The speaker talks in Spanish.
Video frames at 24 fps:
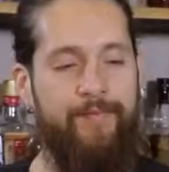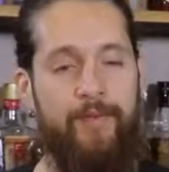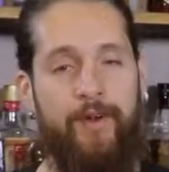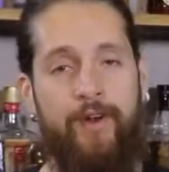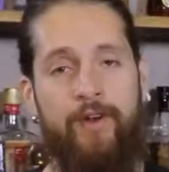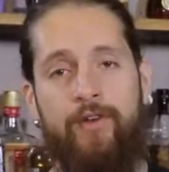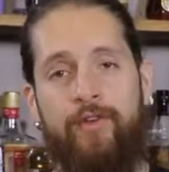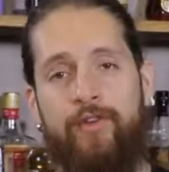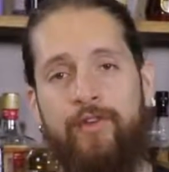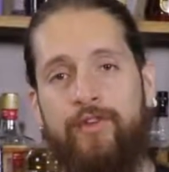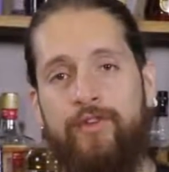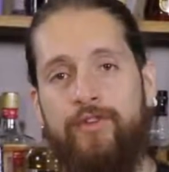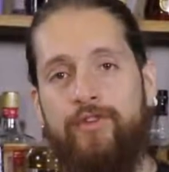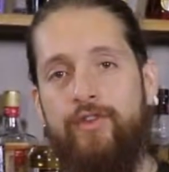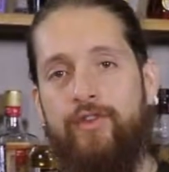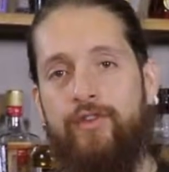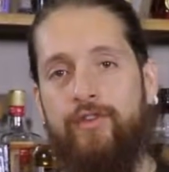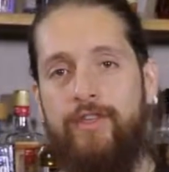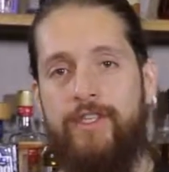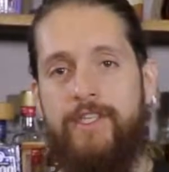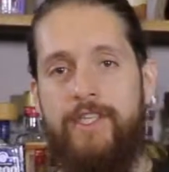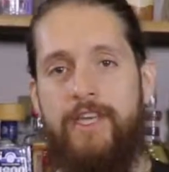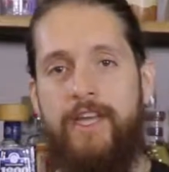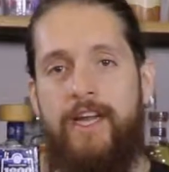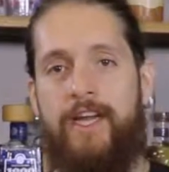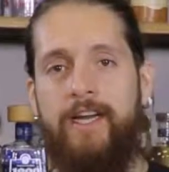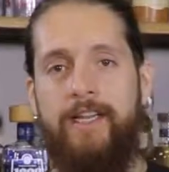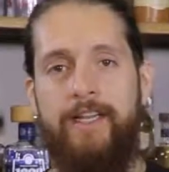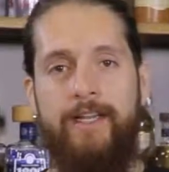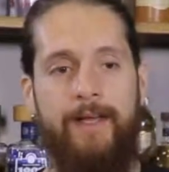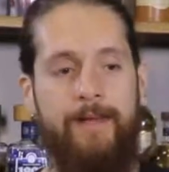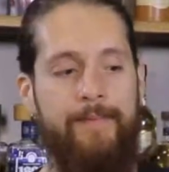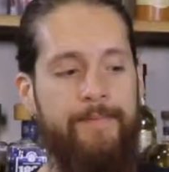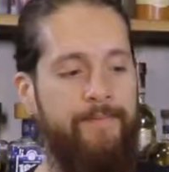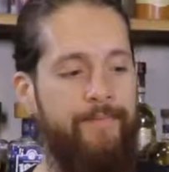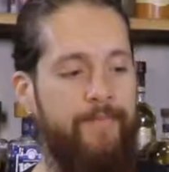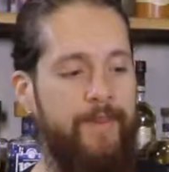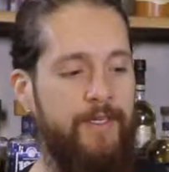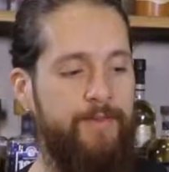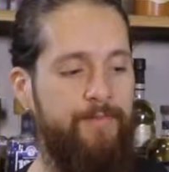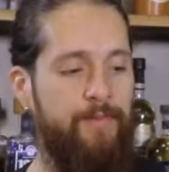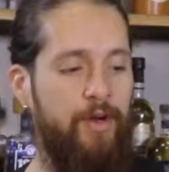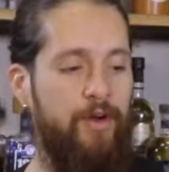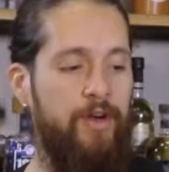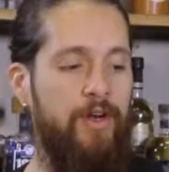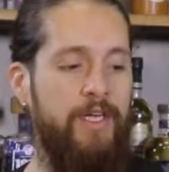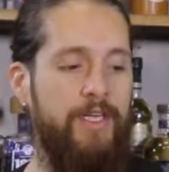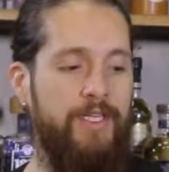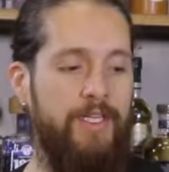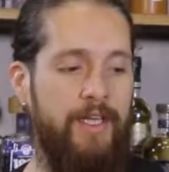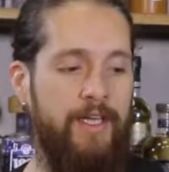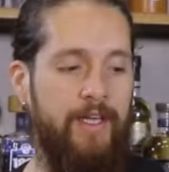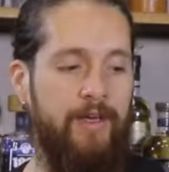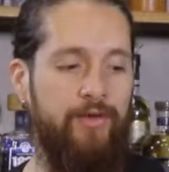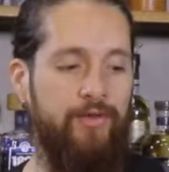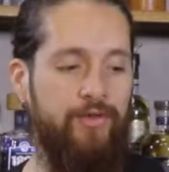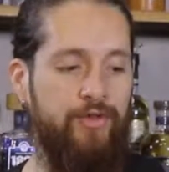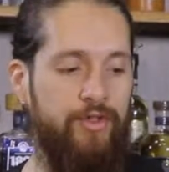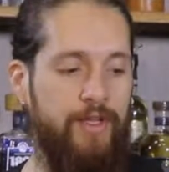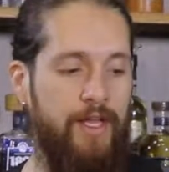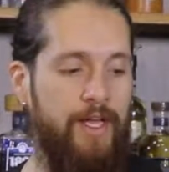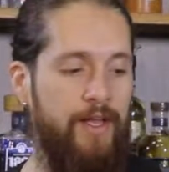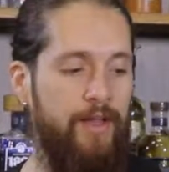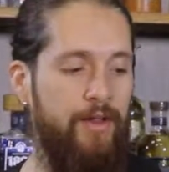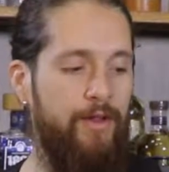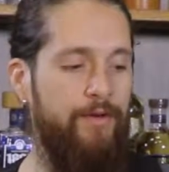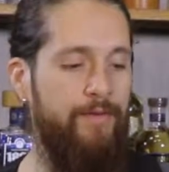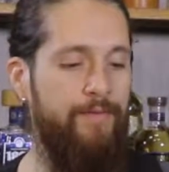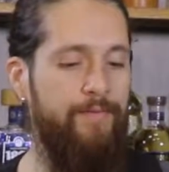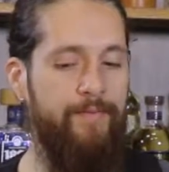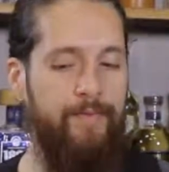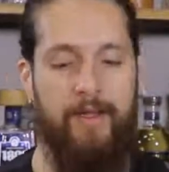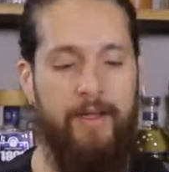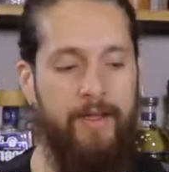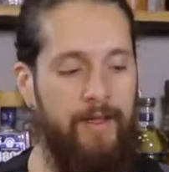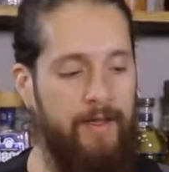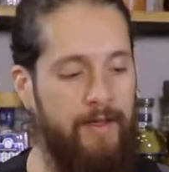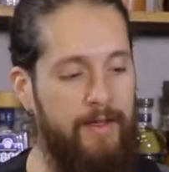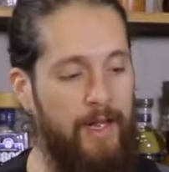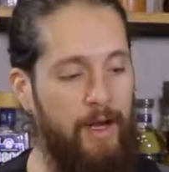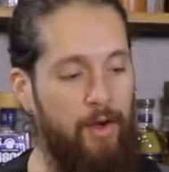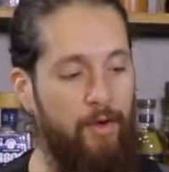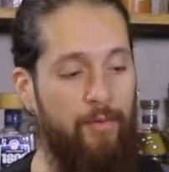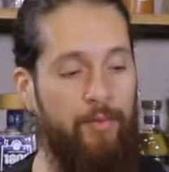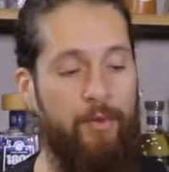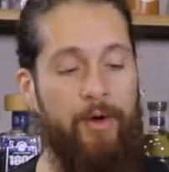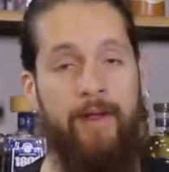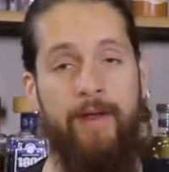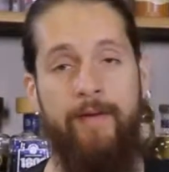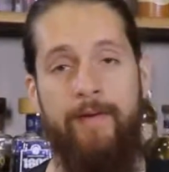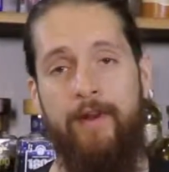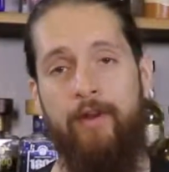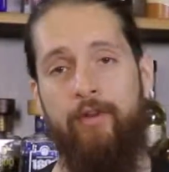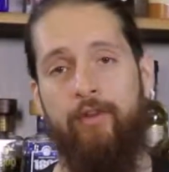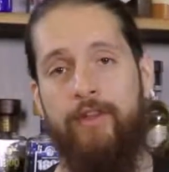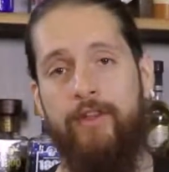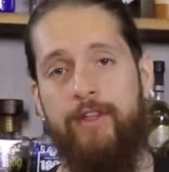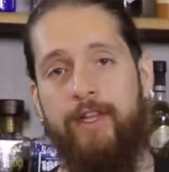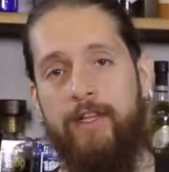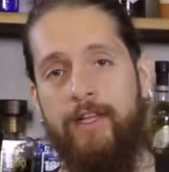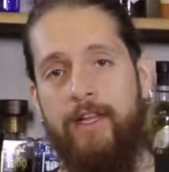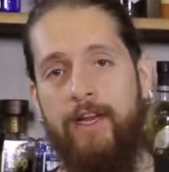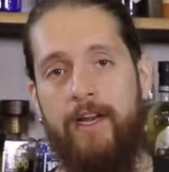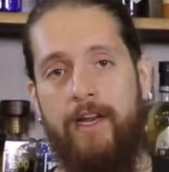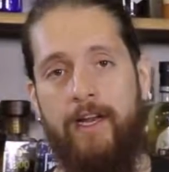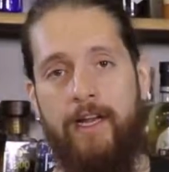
Bueno, yo soy Luis Iriarte, espero les haya gustado, que lo prueben, lo intenten